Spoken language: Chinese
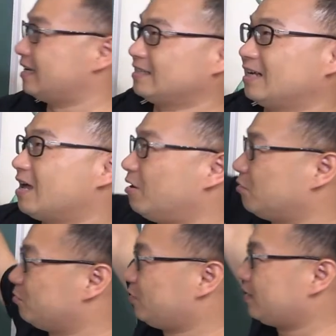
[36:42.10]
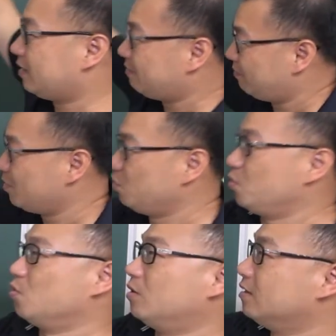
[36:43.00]
这样子考，同学可能没有遇
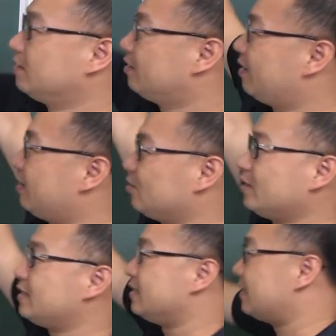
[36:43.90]
过，他就会紧